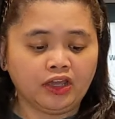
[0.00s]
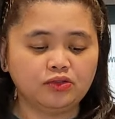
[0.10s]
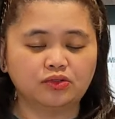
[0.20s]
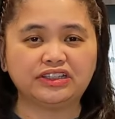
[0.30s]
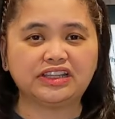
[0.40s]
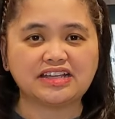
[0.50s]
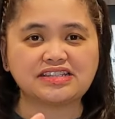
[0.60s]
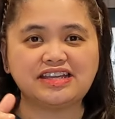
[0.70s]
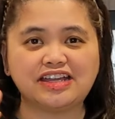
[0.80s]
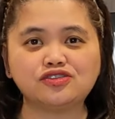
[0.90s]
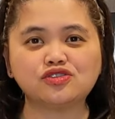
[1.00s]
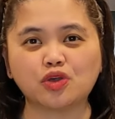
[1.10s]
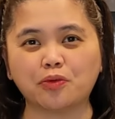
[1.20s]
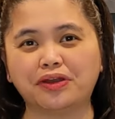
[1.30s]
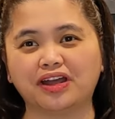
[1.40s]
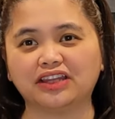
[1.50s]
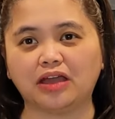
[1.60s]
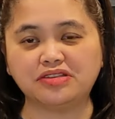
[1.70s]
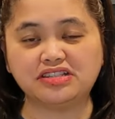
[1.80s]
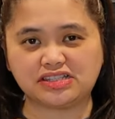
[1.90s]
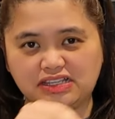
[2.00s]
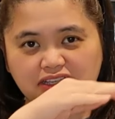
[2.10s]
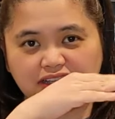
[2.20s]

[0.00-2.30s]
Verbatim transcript: Yung itaas niya, yung sobrang tamis.